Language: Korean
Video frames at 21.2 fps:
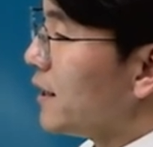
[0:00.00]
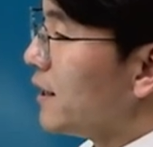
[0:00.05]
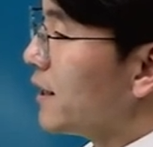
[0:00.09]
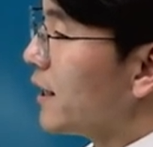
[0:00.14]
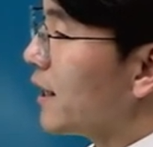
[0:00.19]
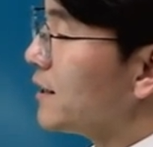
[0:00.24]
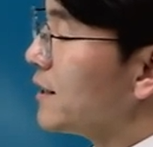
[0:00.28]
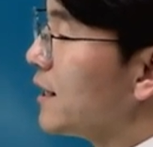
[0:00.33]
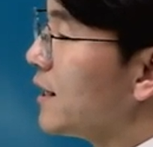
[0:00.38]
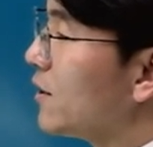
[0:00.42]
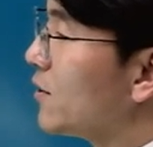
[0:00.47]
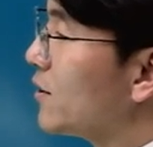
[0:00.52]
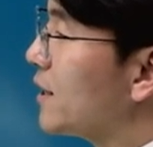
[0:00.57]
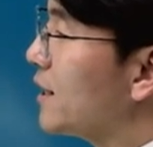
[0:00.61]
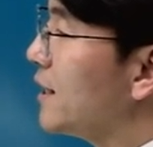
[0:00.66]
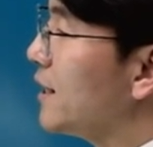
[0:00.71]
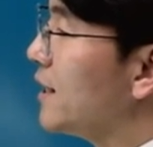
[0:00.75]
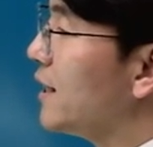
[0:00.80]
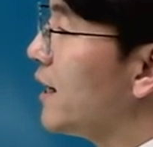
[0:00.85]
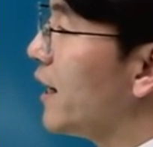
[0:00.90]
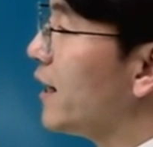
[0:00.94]
이게 이제 이런
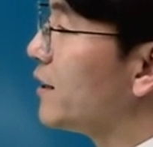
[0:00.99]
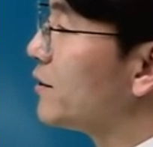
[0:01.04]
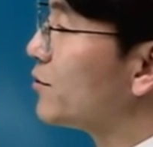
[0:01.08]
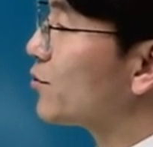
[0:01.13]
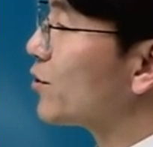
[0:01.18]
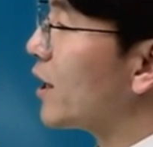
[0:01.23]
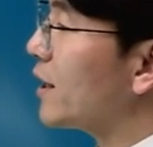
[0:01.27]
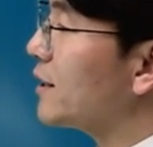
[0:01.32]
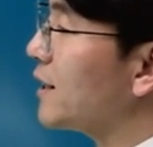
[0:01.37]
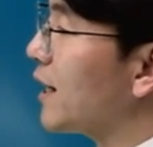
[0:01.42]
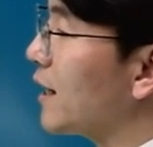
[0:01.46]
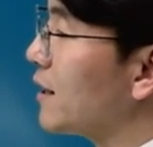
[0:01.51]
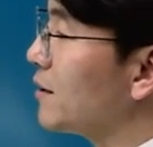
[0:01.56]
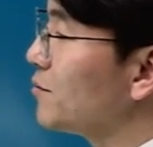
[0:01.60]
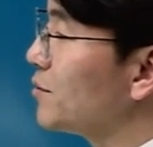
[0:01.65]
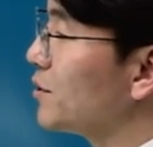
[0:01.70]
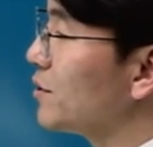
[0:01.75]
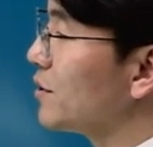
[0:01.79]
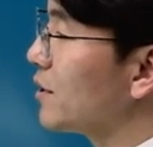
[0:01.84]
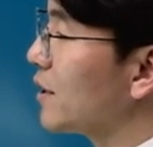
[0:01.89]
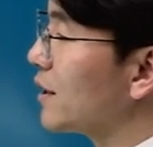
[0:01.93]
기기에 익숙하지 않은
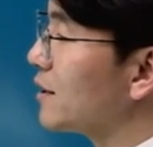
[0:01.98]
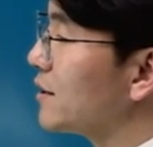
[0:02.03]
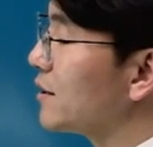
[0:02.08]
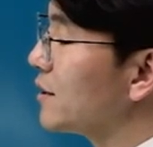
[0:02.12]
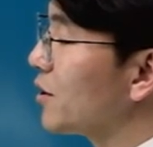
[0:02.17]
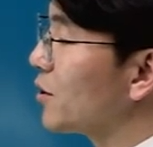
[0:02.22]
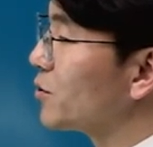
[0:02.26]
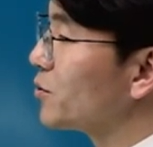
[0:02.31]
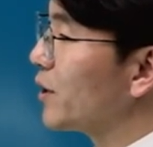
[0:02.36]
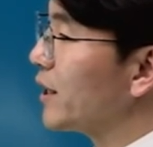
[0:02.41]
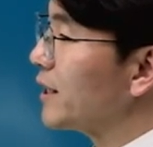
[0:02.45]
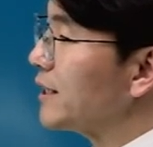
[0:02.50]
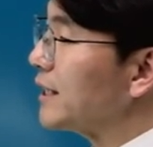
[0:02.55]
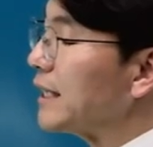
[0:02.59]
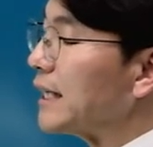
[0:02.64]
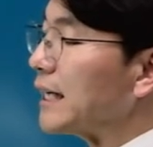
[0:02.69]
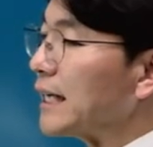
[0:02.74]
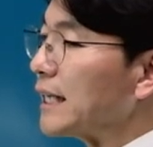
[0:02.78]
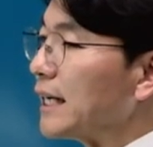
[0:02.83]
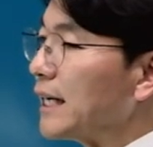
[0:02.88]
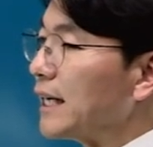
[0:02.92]
분들 같은
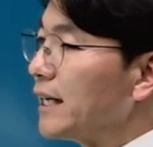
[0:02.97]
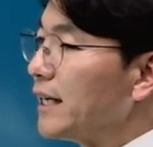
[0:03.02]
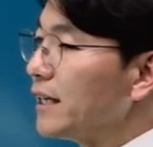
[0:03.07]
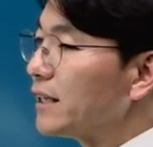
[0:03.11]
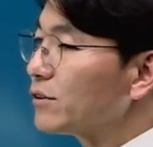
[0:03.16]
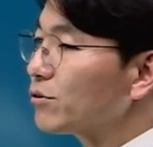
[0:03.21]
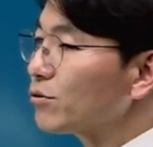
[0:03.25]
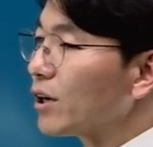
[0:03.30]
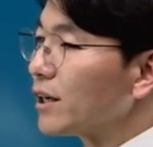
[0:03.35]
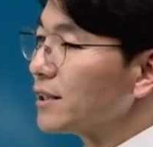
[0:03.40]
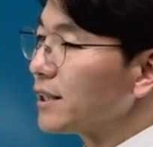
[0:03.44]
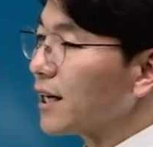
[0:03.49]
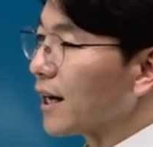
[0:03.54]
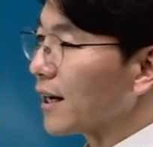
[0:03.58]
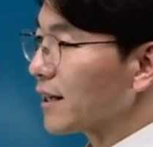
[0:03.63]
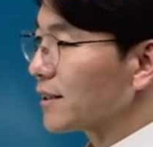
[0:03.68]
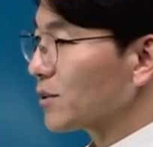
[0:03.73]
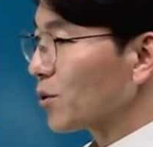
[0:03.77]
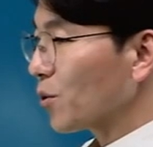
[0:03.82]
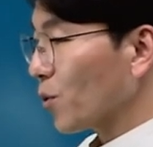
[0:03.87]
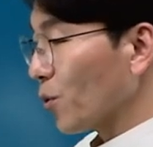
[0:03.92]
경우에는 익숙하지
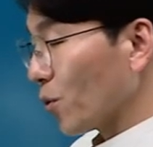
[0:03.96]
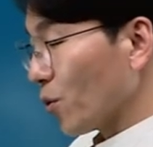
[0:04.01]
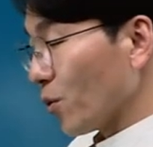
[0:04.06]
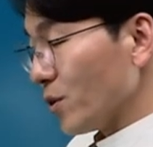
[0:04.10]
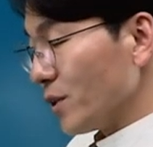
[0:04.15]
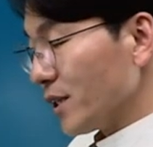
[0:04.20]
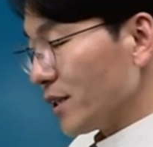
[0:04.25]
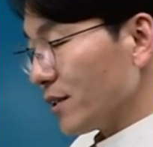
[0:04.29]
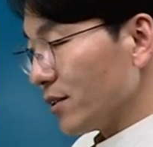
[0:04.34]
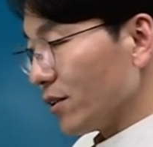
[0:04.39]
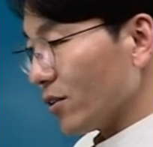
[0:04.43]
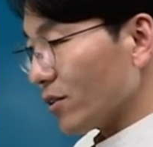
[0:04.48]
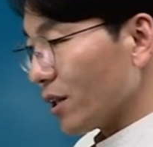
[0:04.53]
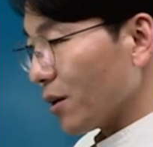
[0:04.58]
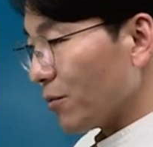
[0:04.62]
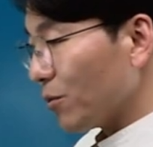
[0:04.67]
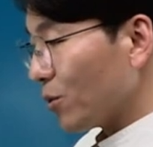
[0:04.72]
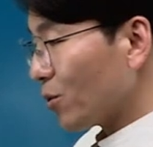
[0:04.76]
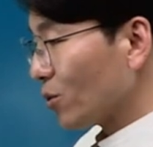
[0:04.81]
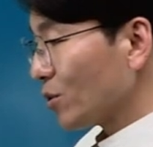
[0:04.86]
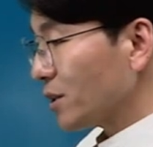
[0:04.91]
않아서 요거 이제
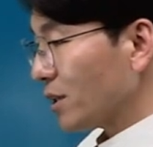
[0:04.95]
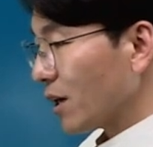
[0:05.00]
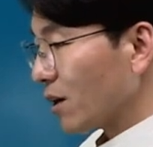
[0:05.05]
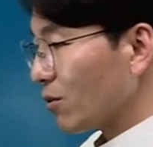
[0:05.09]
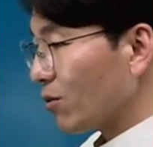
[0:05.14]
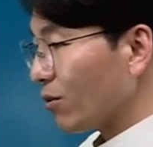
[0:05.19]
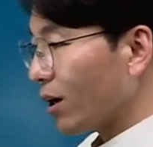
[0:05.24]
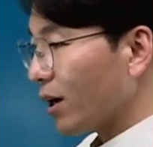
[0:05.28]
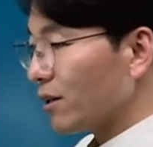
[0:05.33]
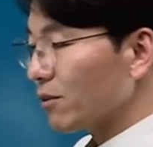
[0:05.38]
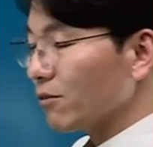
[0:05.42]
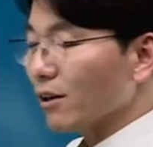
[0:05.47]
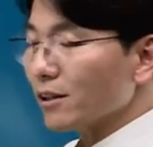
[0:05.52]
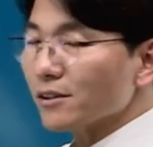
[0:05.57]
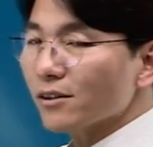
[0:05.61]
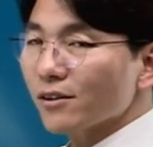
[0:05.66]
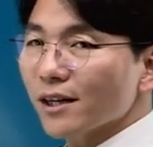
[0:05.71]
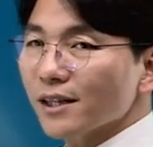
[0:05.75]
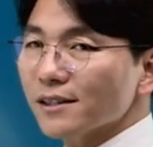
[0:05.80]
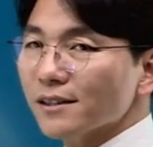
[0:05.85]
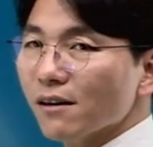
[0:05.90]
들여다보고 찾고 하는
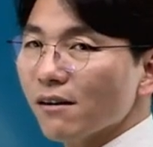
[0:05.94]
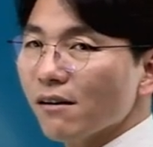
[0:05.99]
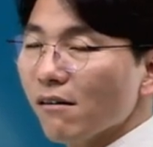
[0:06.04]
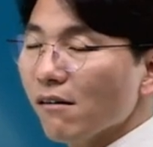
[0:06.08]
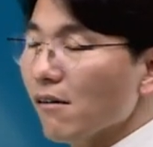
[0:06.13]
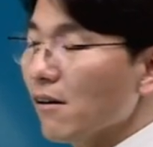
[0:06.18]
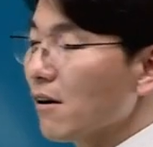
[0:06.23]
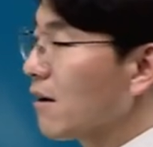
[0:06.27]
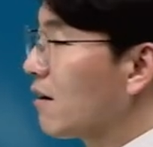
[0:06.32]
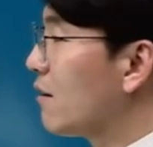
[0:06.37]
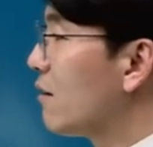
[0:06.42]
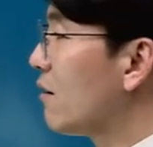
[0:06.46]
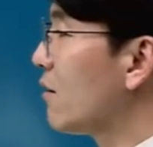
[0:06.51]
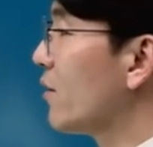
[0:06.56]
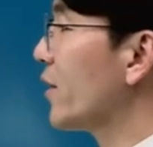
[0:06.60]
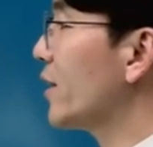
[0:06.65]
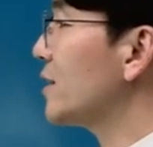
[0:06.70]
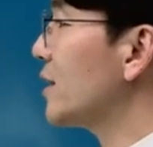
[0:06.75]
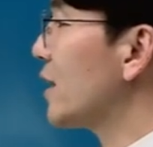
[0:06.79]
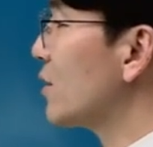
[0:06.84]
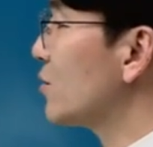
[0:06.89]
과정에서 어
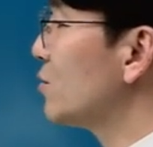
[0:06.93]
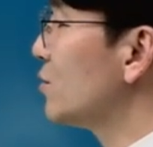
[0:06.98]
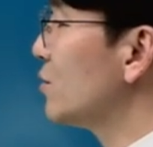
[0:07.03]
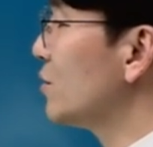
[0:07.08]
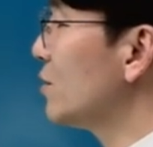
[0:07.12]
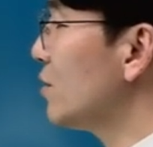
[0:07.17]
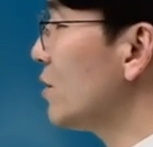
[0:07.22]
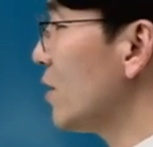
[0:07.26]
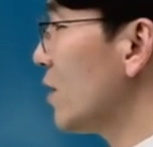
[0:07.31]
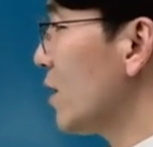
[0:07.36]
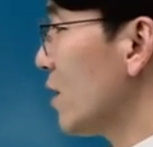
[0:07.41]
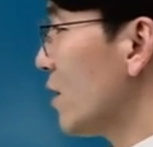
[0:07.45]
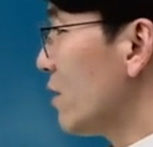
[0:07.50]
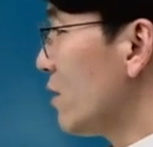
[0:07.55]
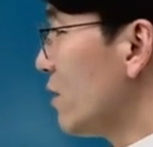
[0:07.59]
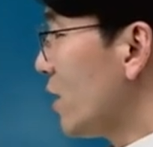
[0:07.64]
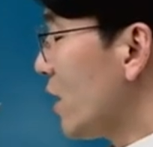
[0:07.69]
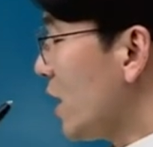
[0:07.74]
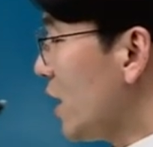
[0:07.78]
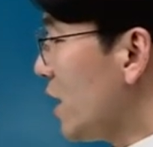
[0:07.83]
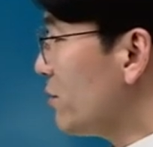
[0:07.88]
이게 자꾸
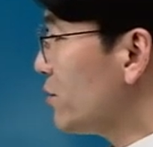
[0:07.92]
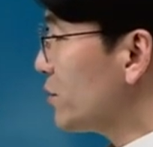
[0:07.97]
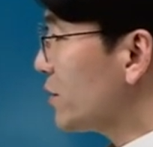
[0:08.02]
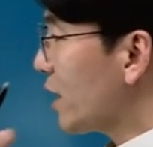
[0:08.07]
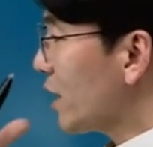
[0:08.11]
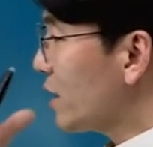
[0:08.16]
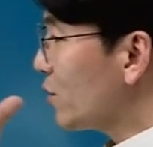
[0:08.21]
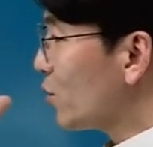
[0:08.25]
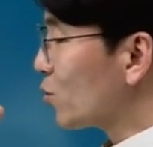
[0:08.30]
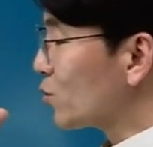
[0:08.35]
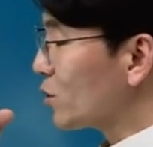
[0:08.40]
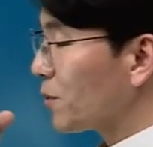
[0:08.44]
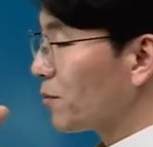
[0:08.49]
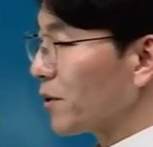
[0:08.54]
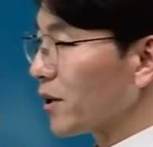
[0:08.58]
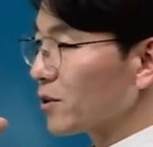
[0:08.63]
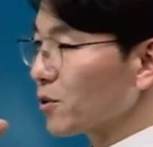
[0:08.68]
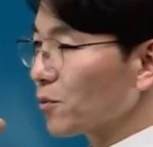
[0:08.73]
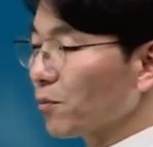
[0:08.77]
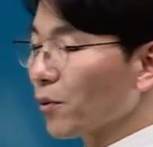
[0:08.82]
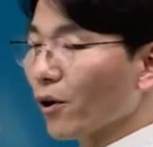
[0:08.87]
이 1분 단위로
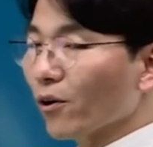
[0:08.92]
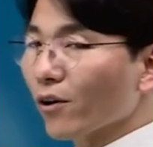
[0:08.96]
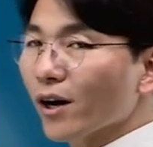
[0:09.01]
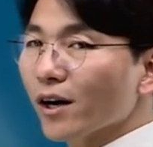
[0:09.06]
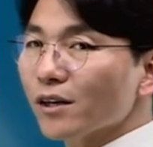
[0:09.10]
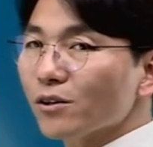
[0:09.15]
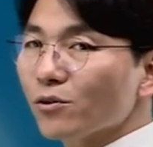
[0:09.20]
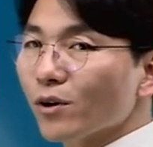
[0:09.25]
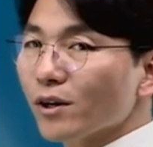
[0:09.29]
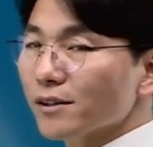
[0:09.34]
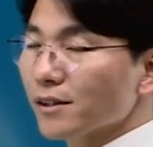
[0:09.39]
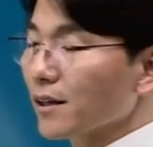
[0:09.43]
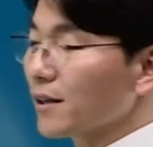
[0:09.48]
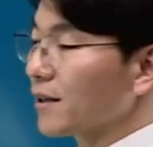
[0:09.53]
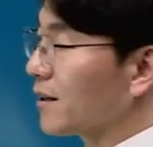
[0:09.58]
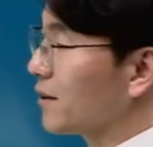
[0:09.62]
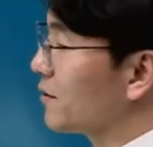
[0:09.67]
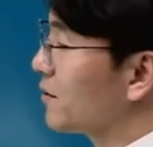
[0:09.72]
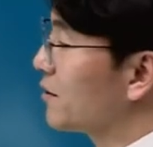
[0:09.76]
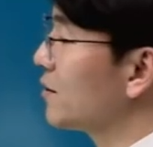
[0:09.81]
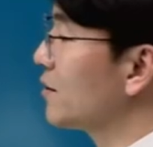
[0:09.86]
OTP가 또 변하기도
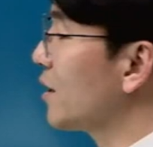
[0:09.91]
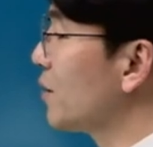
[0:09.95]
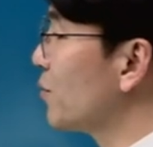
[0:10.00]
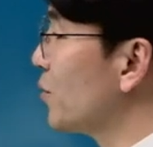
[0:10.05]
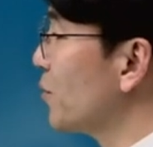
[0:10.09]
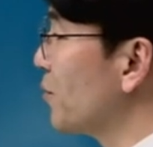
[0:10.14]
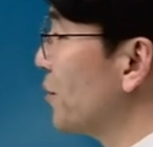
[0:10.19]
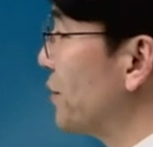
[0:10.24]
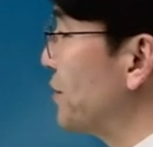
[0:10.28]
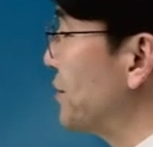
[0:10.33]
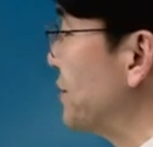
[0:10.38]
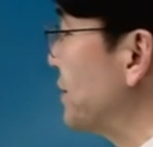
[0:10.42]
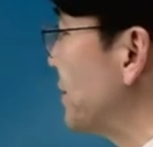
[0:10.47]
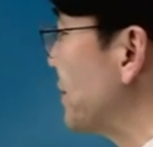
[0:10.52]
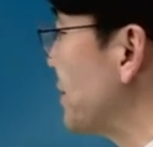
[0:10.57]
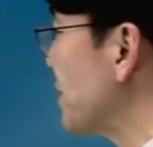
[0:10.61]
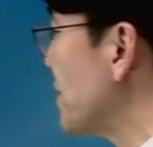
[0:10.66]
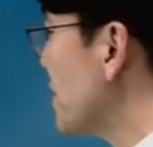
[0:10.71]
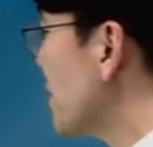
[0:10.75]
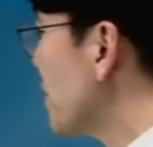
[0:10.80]
하잖아요. 그러다 보면은